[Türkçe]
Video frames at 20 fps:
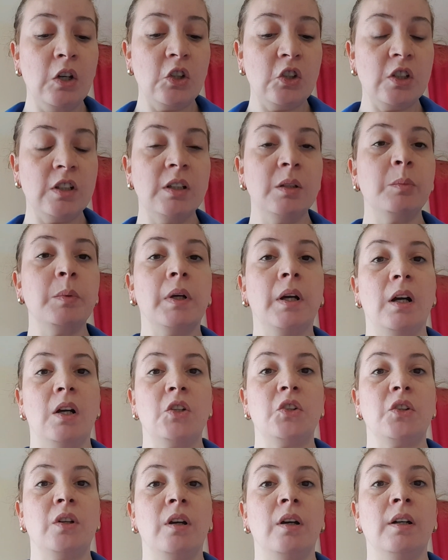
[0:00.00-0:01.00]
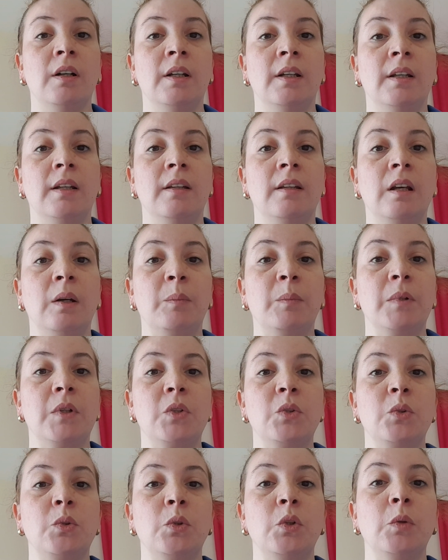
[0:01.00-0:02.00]
Şimdi birkaç daha hareket yapmak
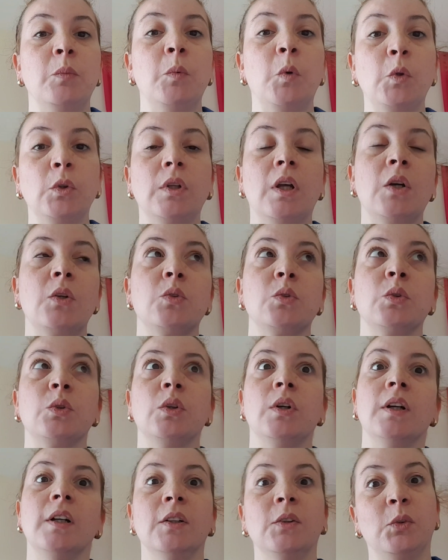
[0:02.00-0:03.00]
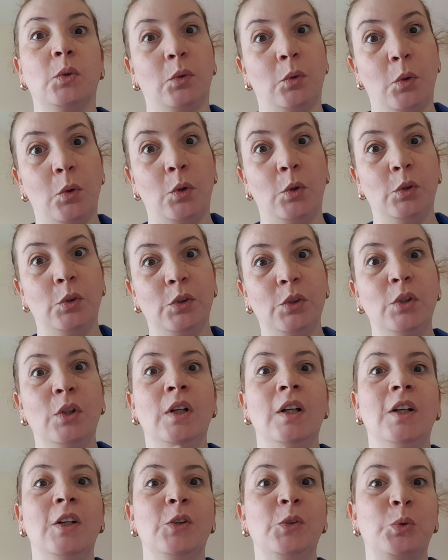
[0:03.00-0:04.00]
istiyorum. Ondan sonra doğru
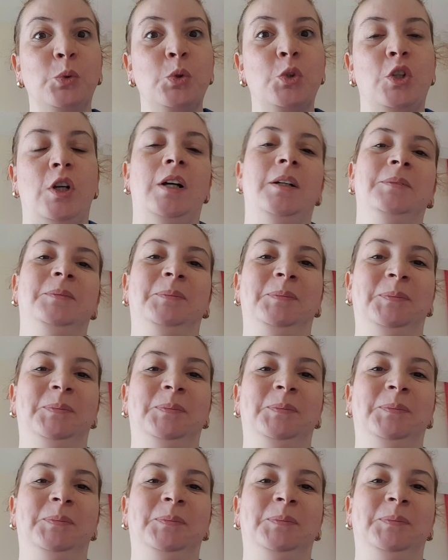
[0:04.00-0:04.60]
duşa.